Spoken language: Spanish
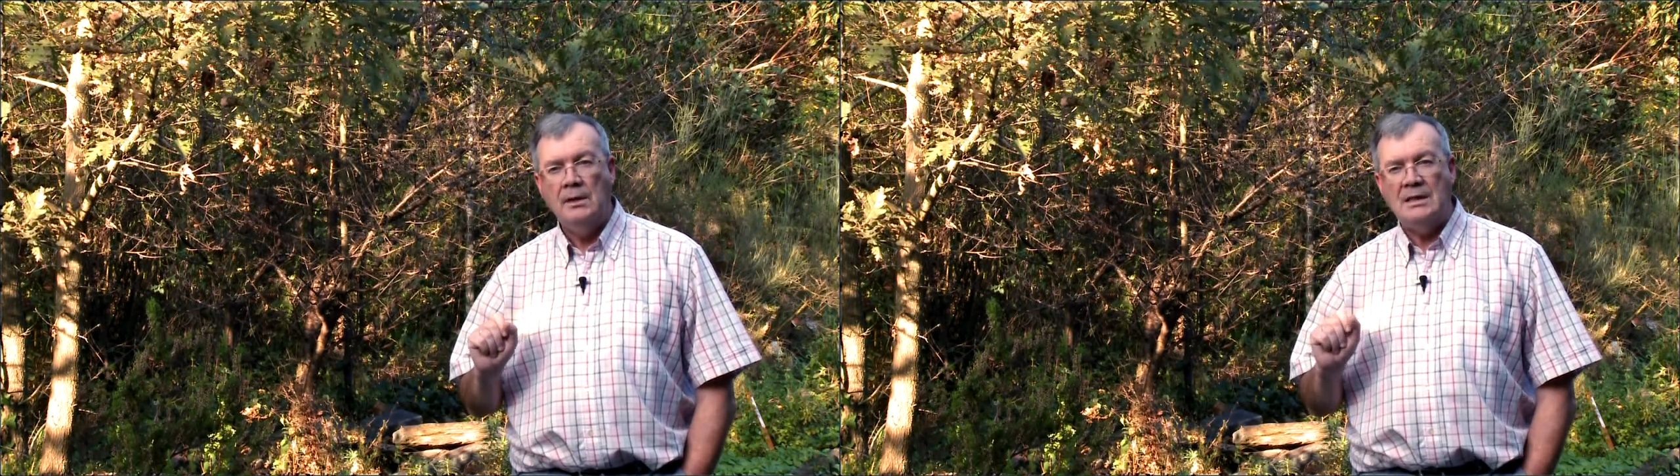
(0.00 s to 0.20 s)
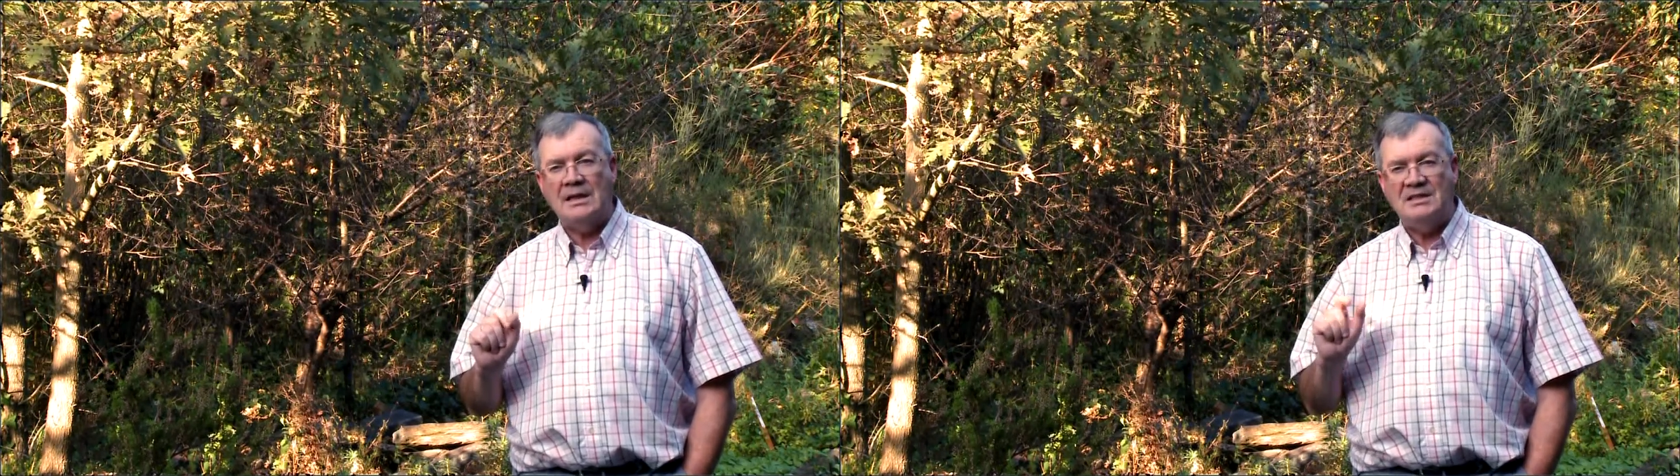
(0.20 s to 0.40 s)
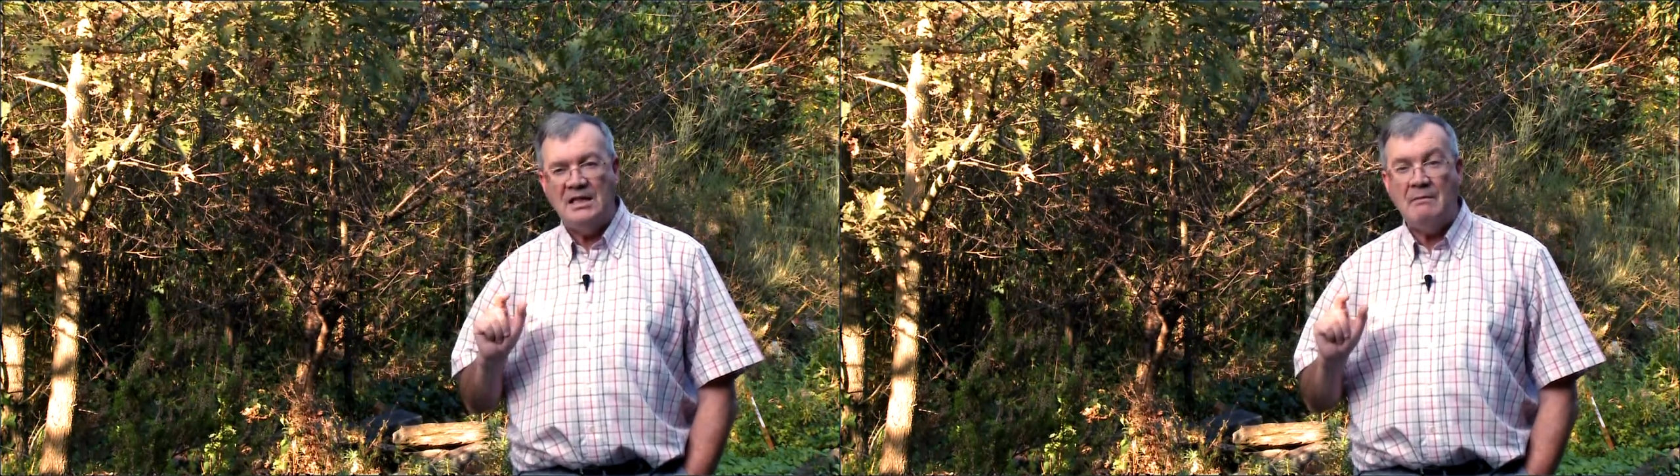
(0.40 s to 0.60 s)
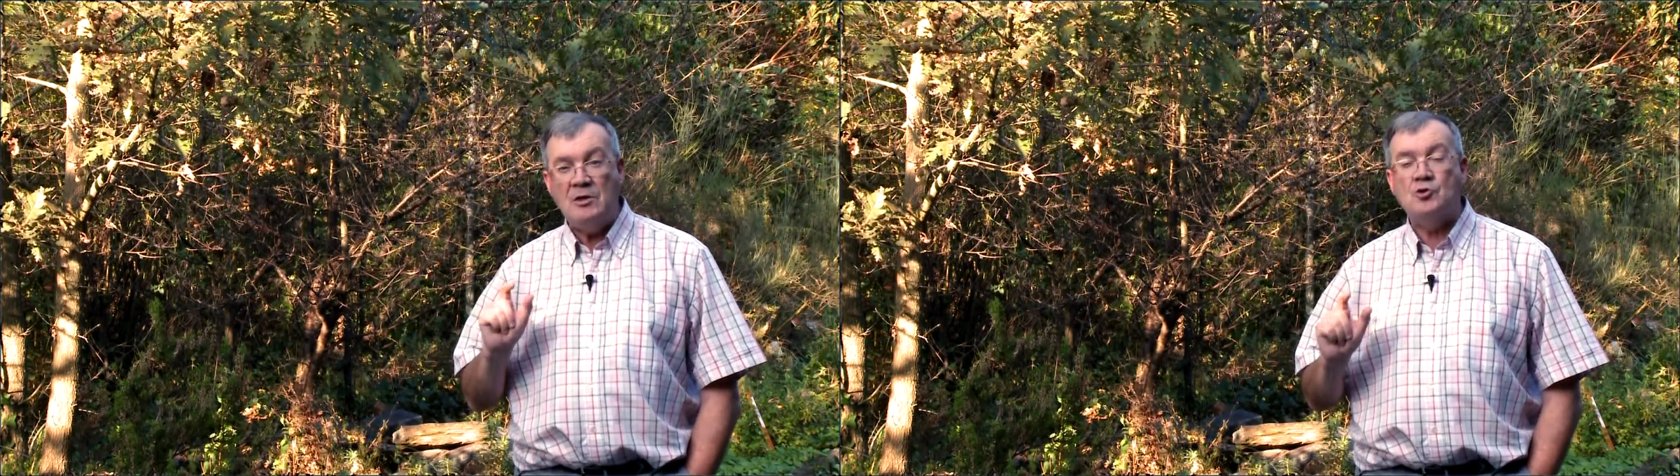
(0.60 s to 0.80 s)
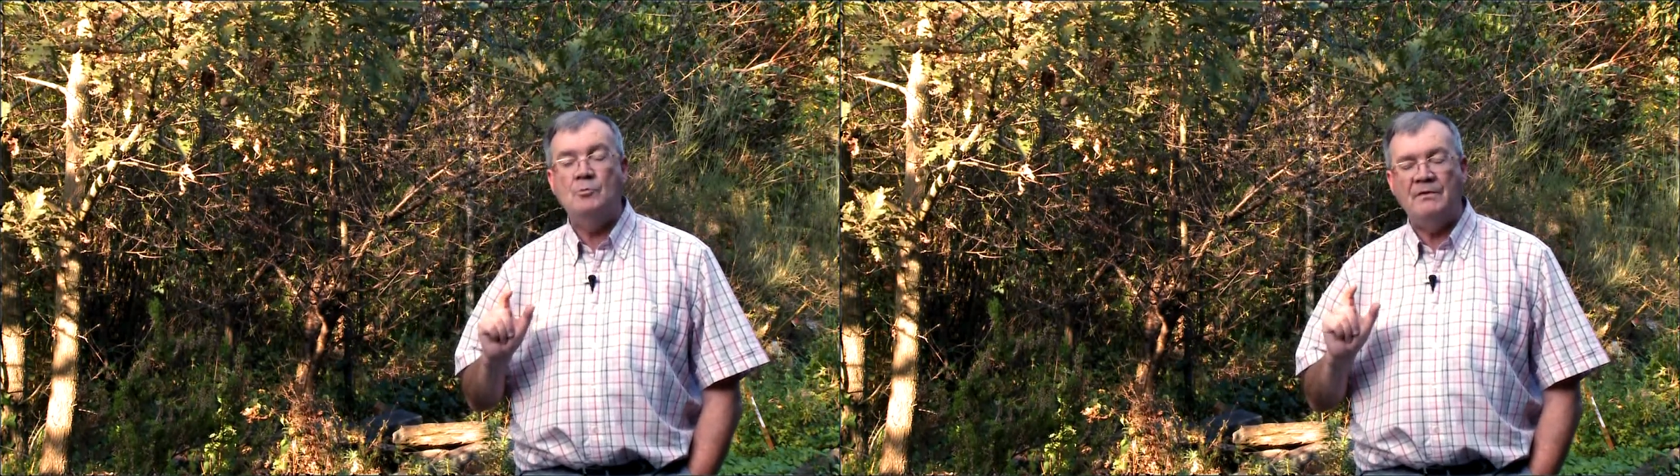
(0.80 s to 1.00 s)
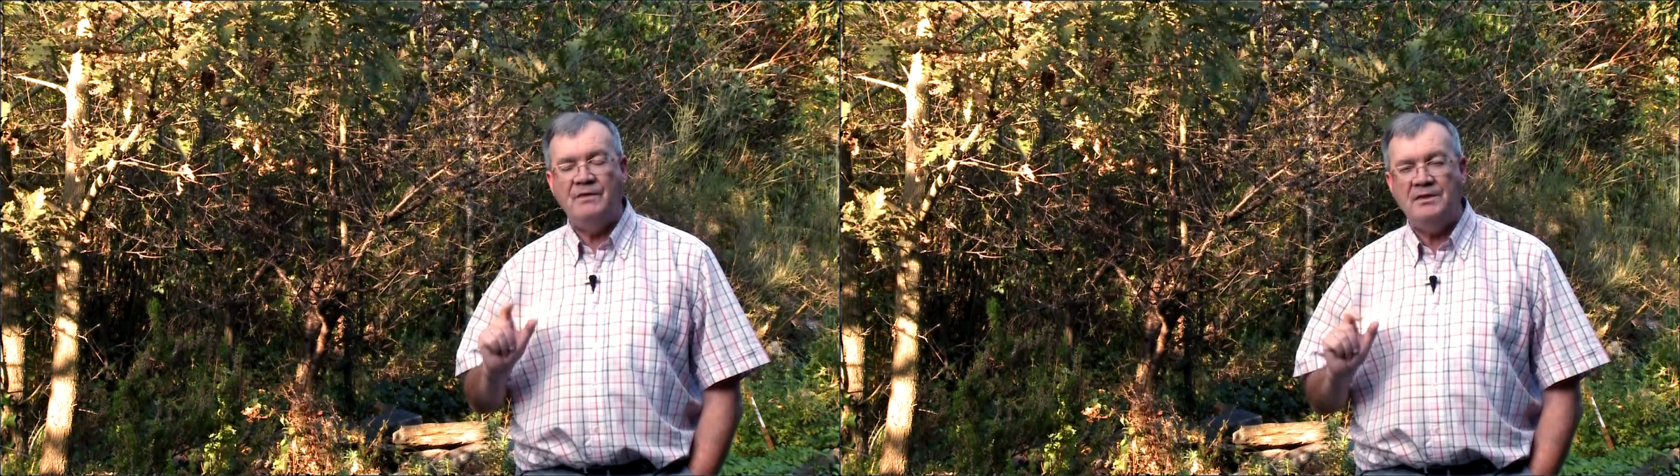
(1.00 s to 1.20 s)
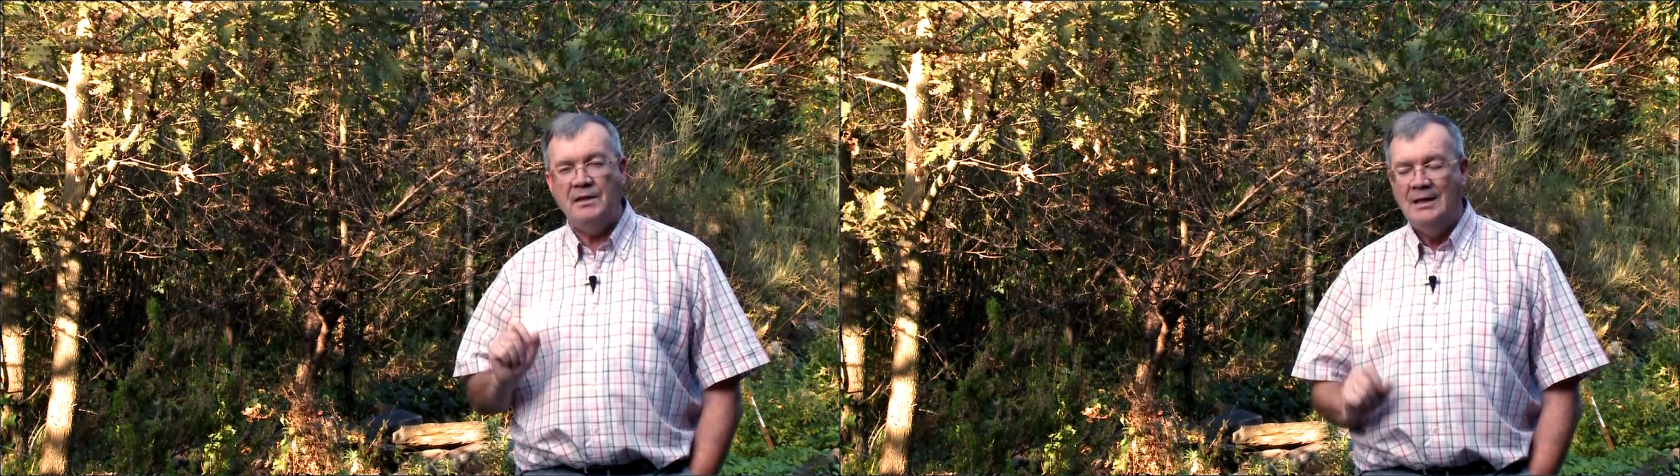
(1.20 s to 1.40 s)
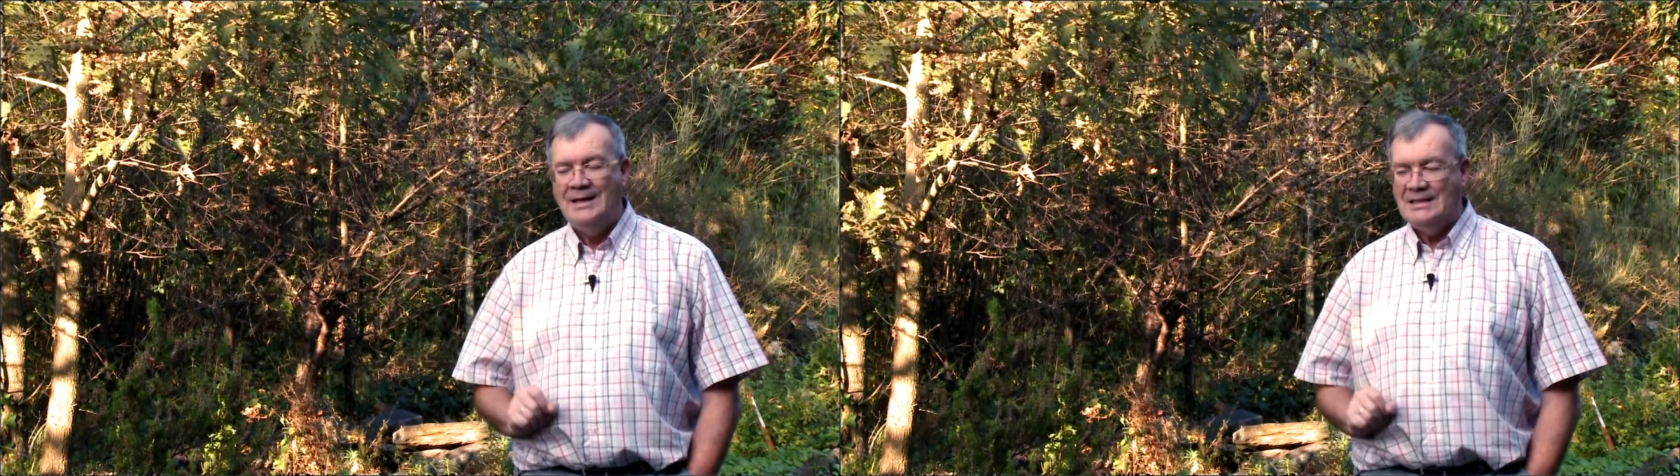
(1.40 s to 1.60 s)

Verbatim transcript: la que tiene mayor superficie